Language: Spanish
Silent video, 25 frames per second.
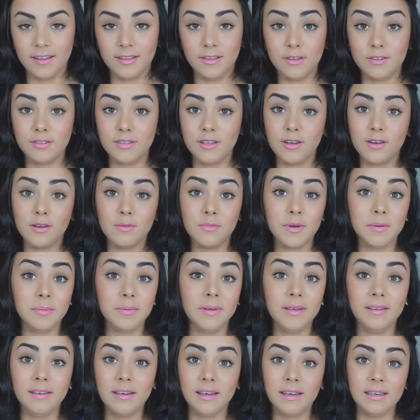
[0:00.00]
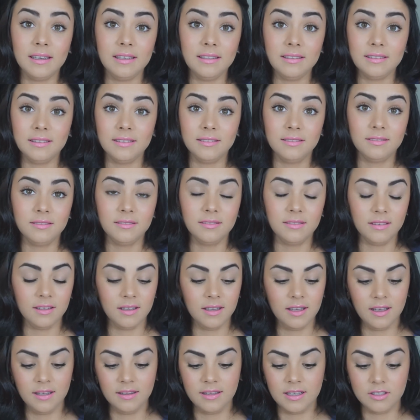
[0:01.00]
No sé cómo explicarles.
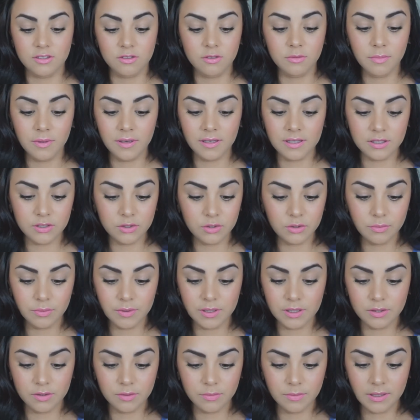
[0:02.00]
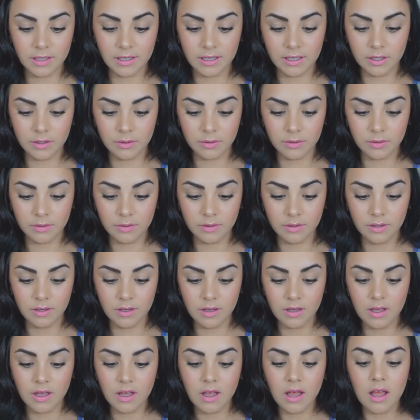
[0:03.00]
Está súper, súper, súper rico.
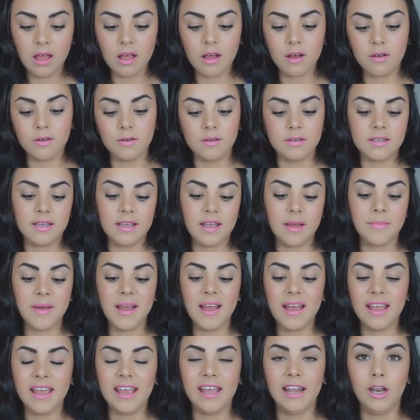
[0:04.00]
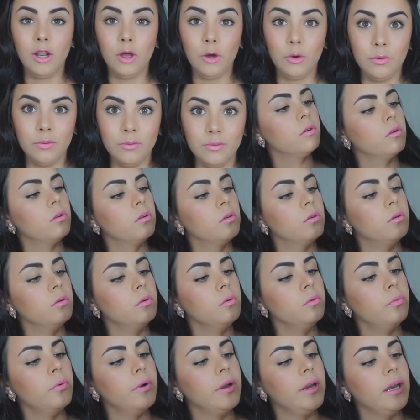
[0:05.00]
Oh, se llama Hello.
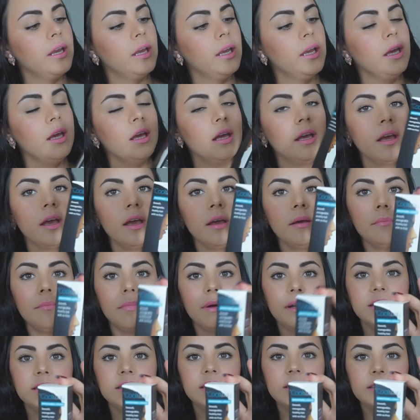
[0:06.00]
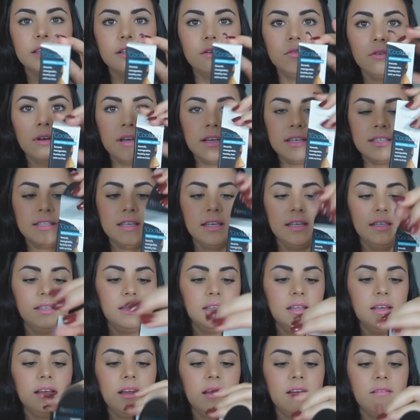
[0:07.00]
way parece ser un
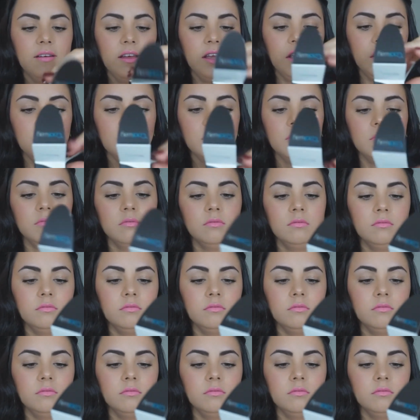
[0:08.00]
aceite de cabello